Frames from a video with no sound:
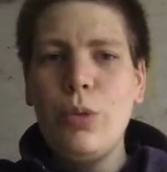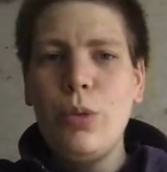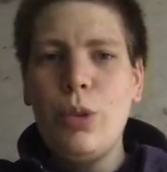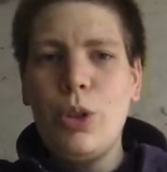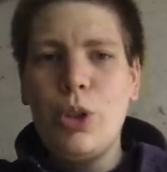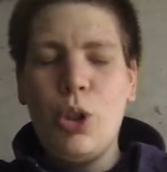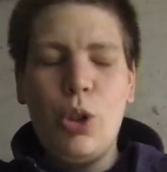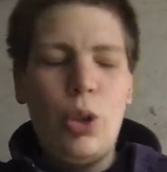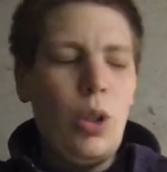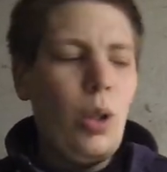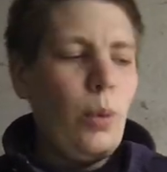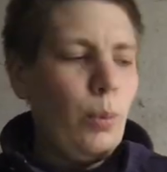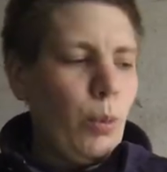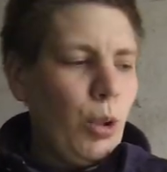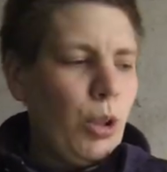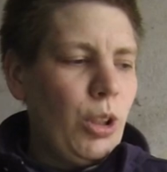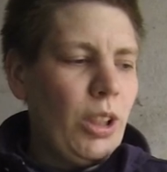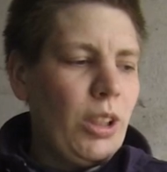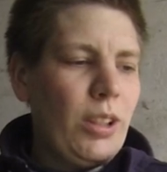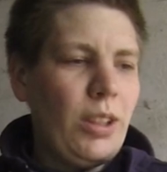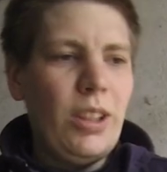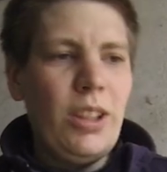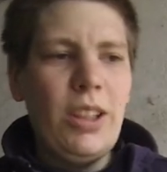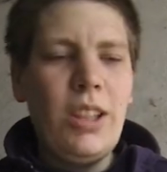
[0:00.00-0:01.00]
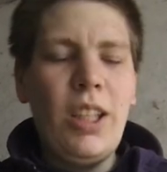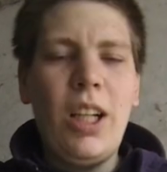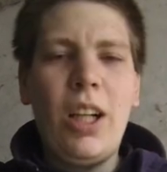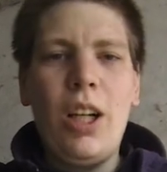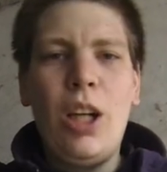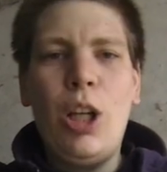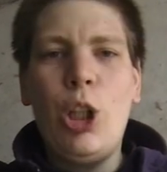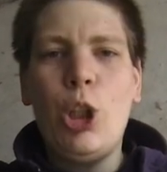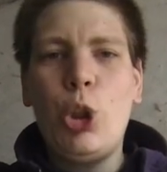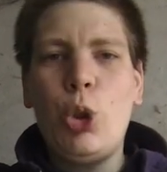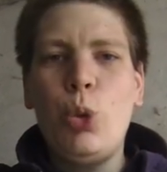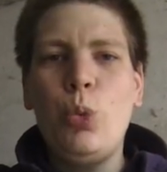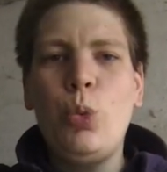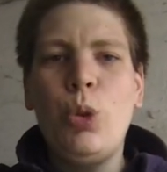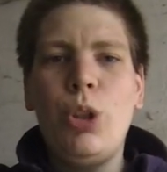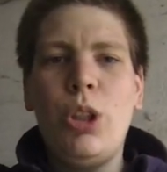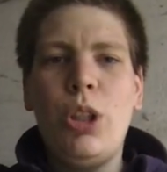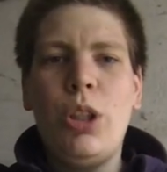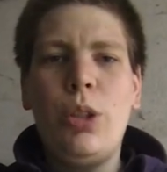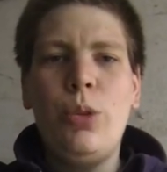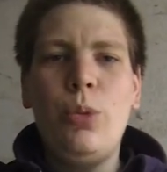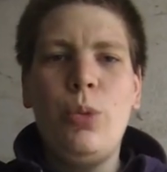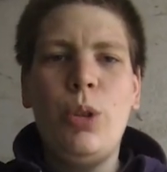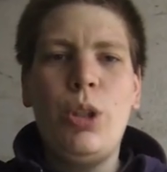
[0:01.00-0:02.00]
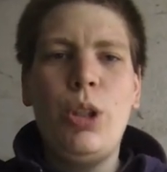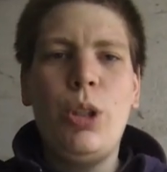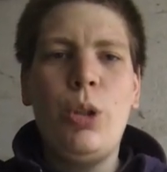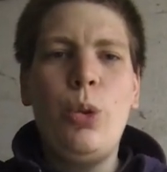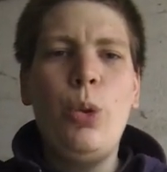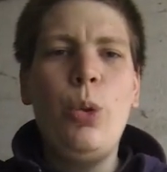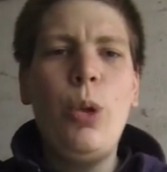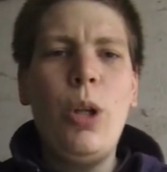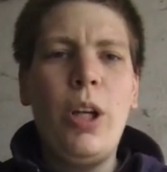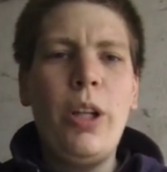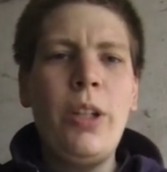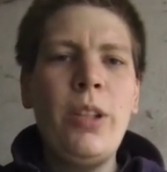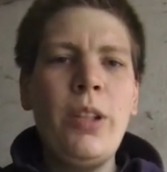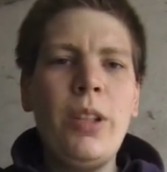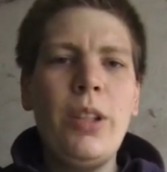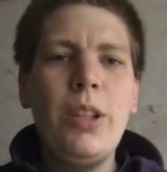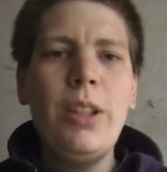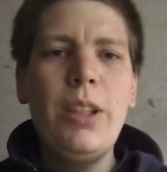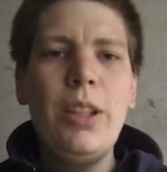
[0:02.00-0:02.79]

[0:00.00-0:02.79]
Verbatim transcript: Ich sage mal die, die Garage unter, äh, der, Höhlen.